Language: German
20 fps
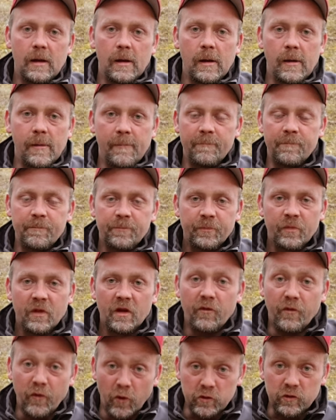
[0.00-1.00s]
ähm,
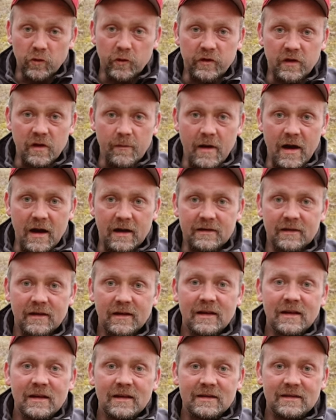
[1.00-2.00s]
Fotos gemacht,
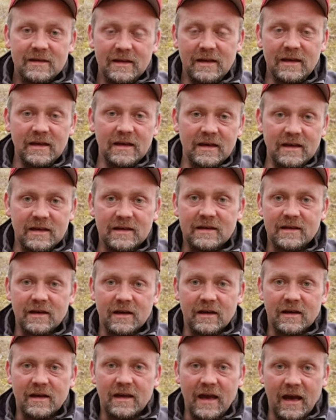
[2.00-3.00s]
die ich
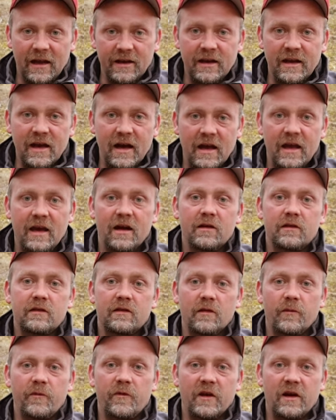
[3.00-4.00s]
gerne nachher
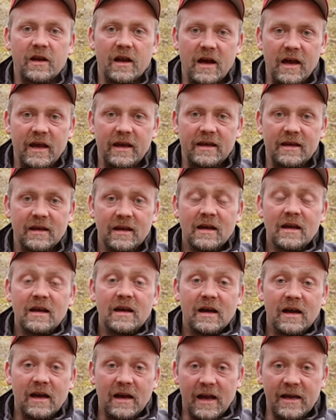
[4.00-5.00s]
zum Vergleich
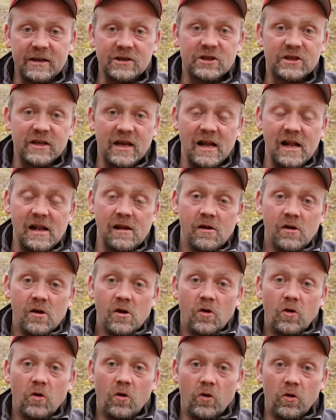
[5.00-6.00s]
reinstelle
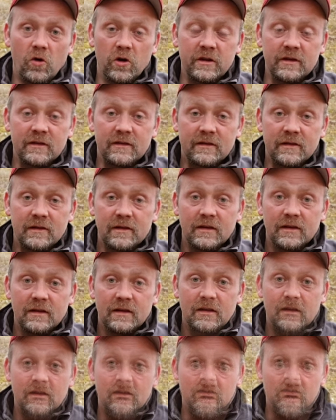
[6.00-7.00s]
und
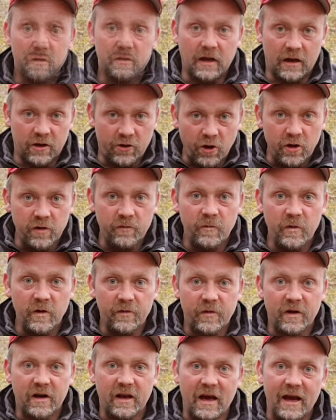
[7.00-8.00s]
dann können wir
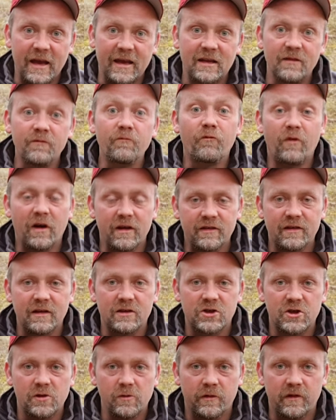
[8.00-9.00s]
vergleichen, was
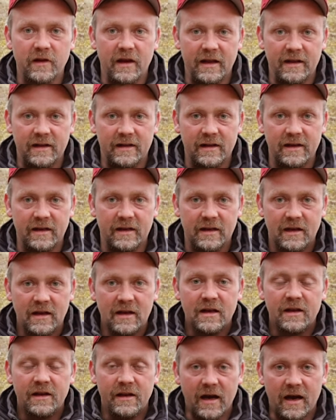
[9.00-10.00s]
dann schlussendlich
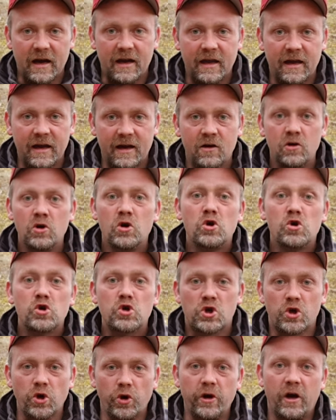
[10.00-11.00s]
nachher
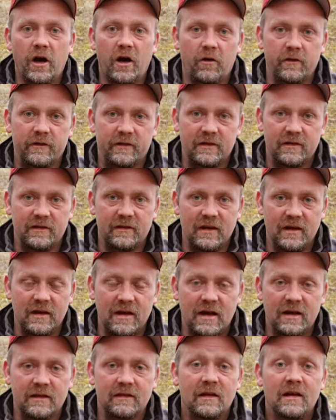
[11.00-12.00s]
schöner
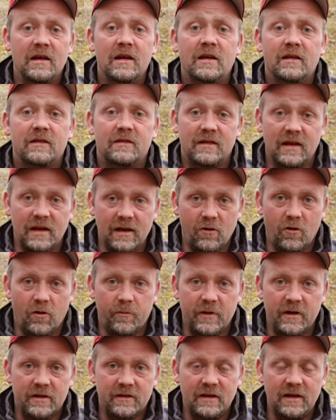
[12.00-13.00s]
ausgesehen hat.
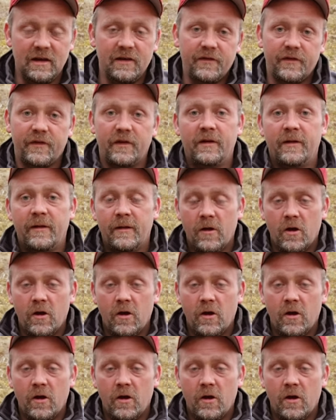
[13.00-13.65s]
Teleobjektiv,